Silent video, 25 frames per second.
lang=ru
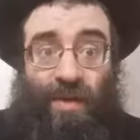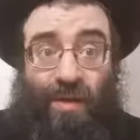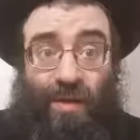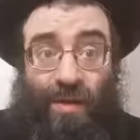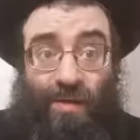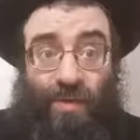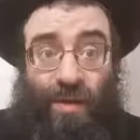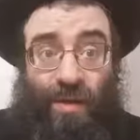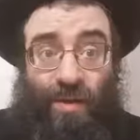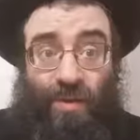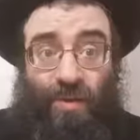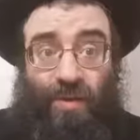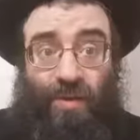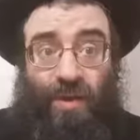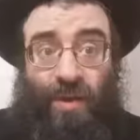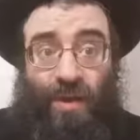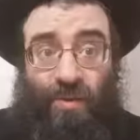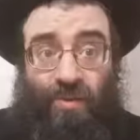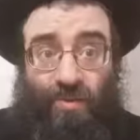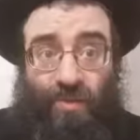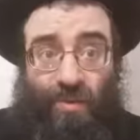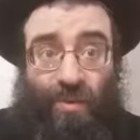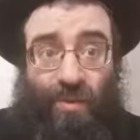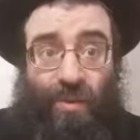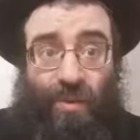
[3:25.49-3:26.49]
И, похоже,
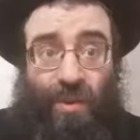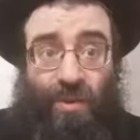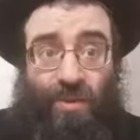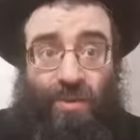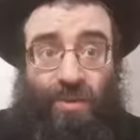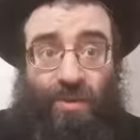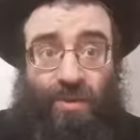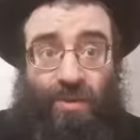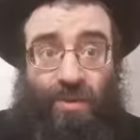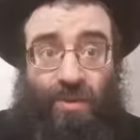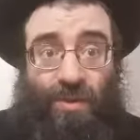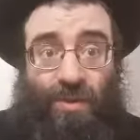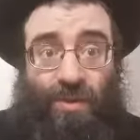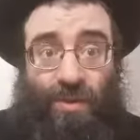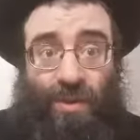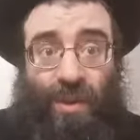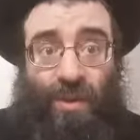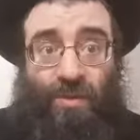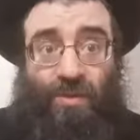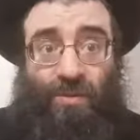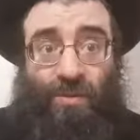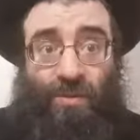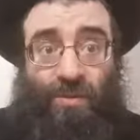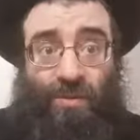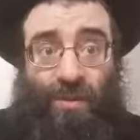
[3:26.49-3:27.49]
Гавтора, что решена
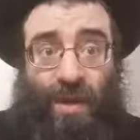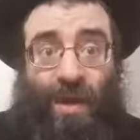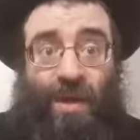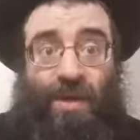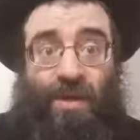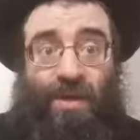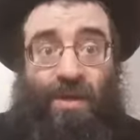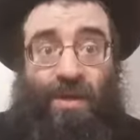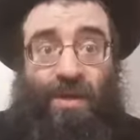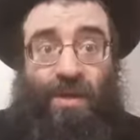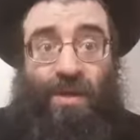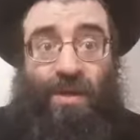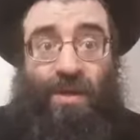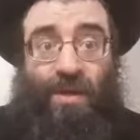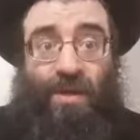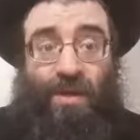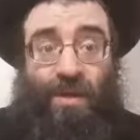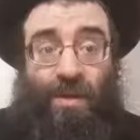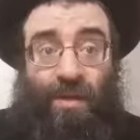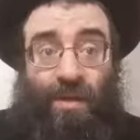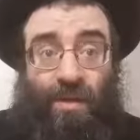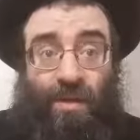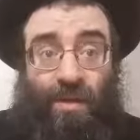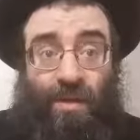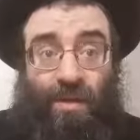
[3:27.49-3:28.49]
судьба э,